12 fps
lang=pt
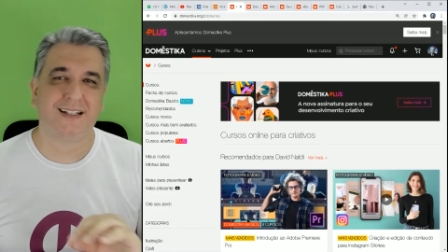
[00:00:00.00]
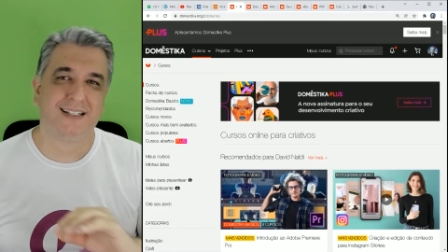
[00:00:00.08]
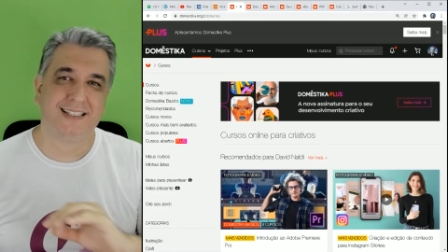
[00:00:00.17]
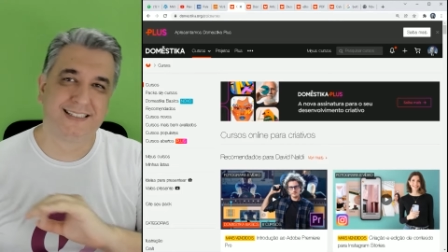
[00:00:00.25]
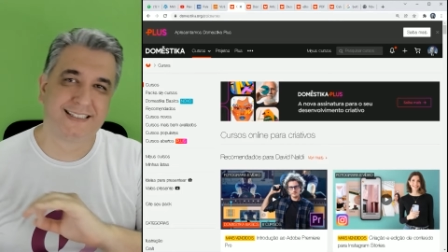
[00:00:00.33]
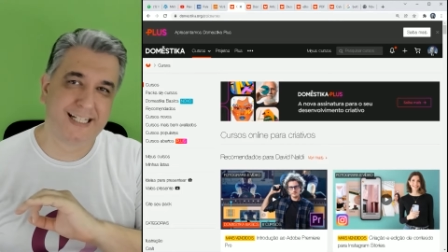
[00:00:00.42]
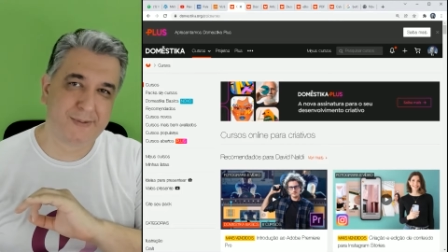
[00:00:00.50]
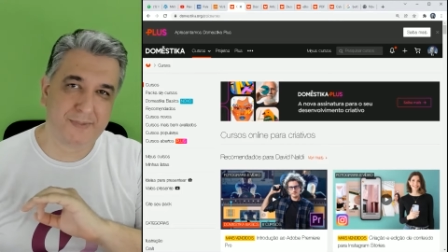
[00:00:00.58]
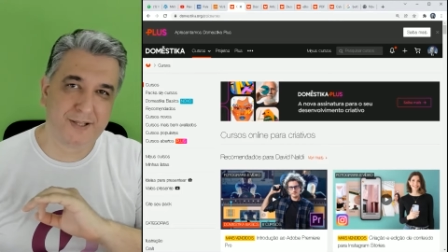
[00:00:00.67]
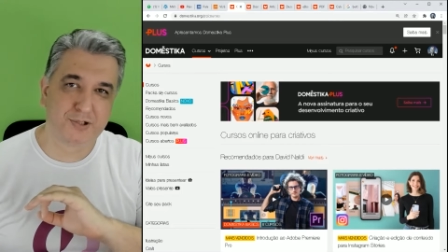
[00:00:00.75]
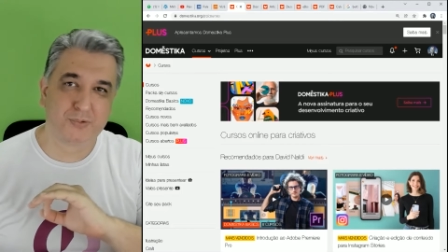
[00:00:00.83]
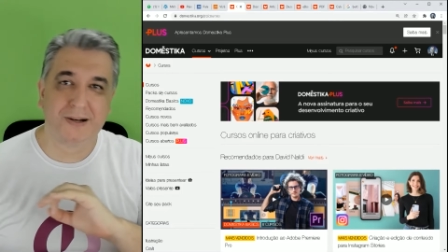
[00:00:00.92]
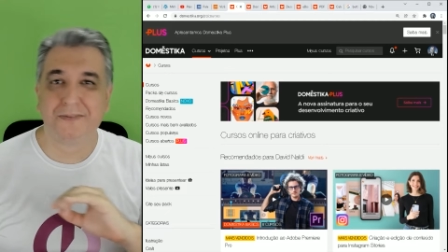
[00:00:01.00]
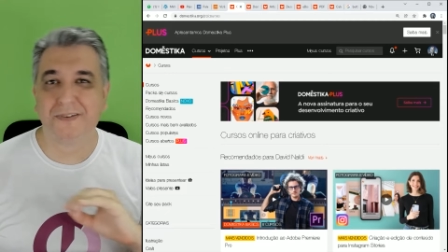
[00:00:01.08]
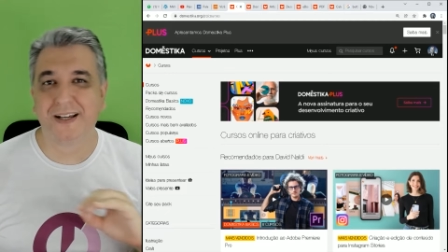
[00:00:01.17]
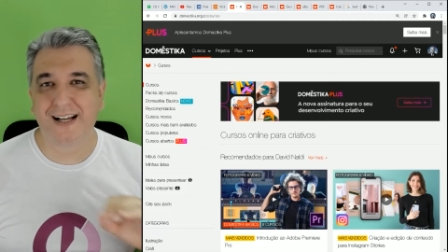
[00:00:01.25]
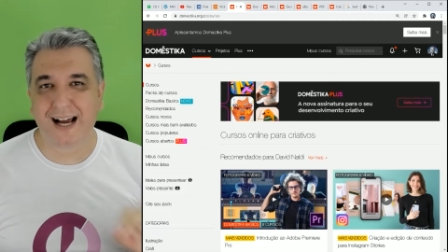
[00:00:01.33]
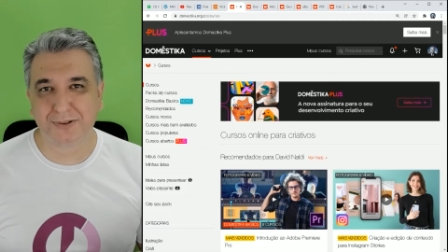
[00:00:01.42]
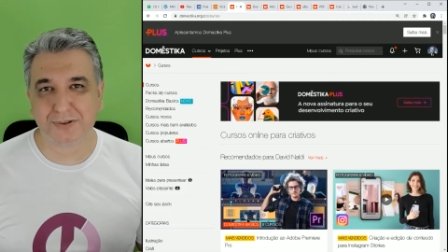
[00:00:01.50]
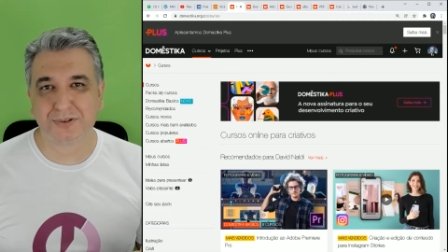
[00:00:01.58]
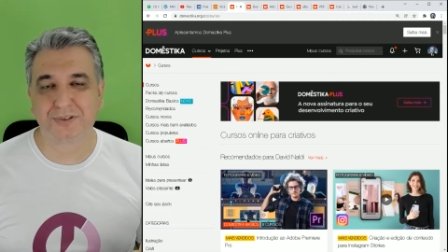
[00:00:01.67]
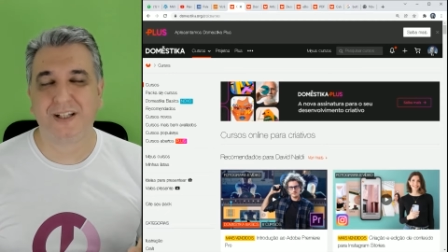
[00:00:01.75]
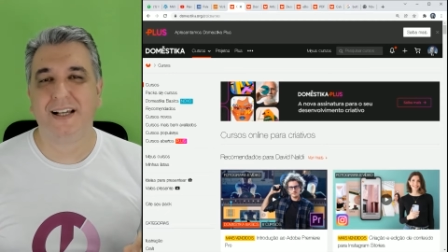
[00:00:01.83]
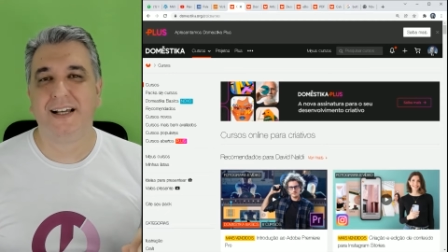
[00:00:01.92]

extremamente qualificados